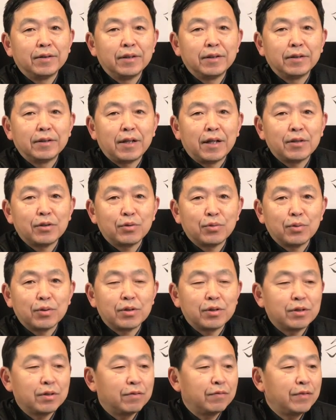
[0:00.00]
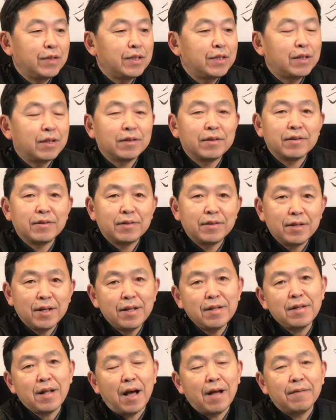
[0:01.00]
应该说是非常的
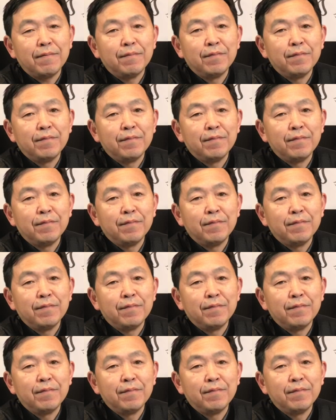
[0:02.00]
艰难。